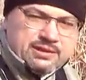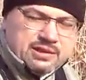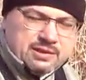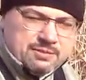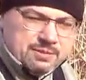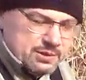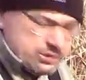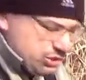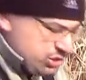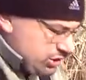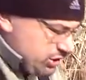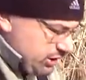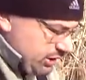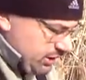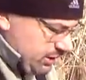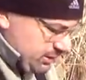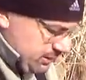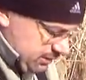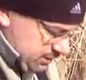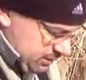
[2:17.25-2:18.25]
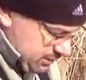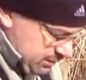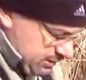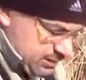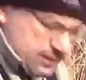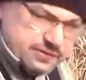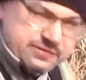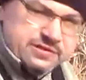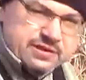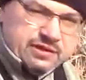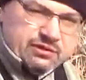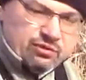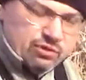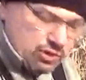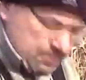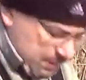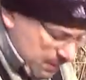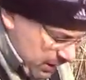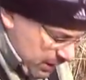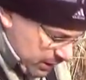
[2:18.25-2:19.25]
этой причине все равно
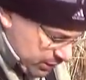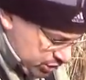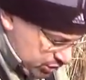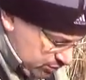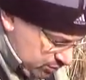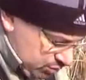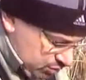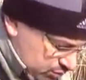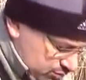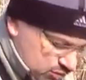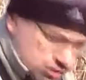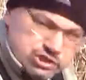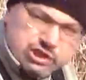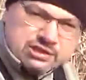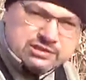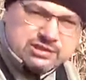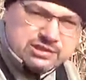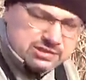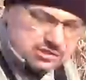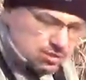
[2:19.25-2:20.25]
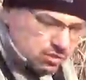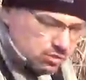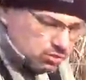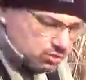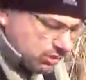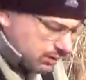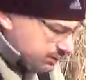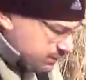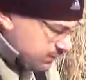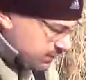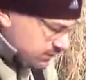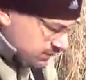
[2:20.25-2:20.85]
я пока еще буду мешаться с грунтом.